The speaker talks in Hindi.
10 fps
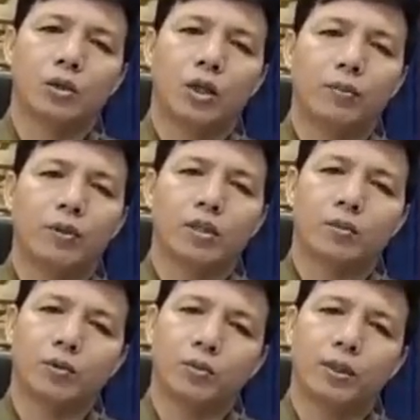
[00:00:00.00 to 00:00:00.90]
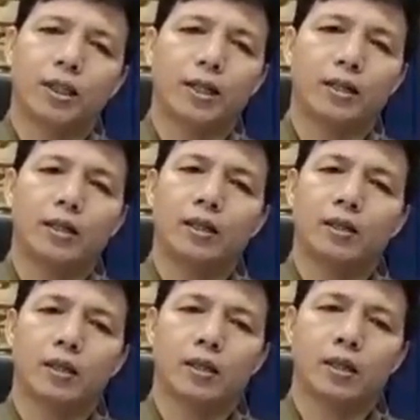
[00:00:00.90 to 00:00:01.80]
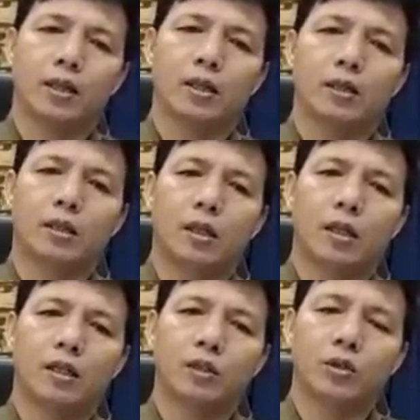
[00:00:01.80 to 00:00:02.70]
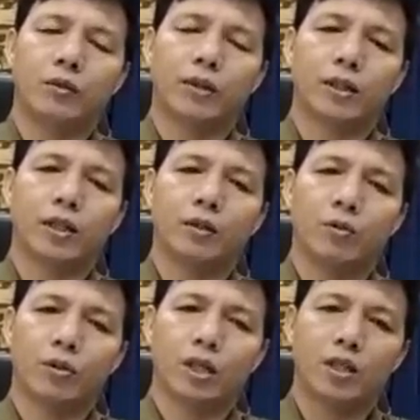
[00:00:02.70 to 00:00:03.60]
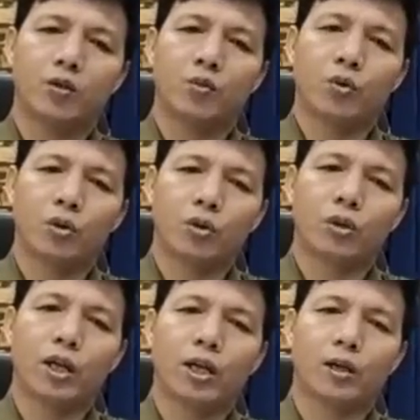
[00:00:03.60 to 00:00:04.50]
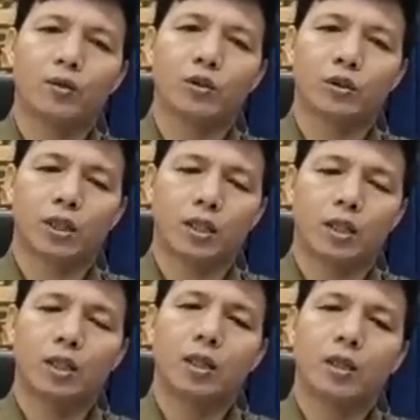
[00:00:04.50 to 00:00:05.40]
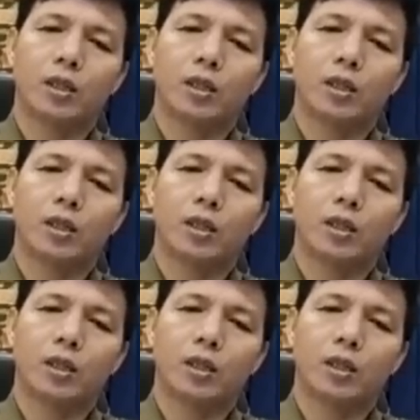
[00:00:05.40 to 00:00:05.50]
तो हमने सबको बताया कि इस तरह का जो हमारा गरीबों का जो फोर लोग हैं उसका